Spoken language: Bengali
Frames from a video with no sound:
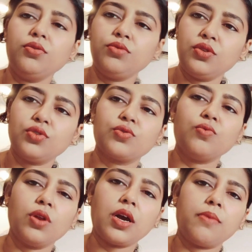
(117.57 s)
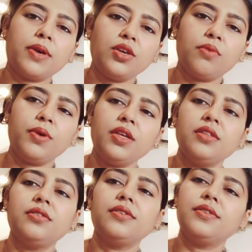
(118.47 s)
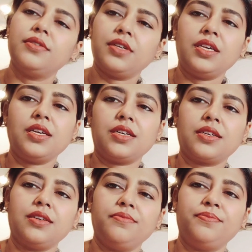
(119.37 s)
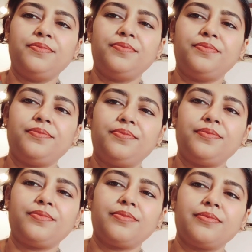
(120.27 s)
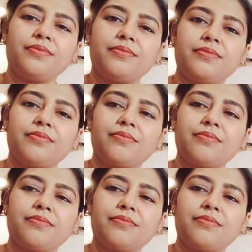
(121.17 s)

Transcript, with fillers: দুদিন স্কুল কামাই হবে এই আর কি খাওয়া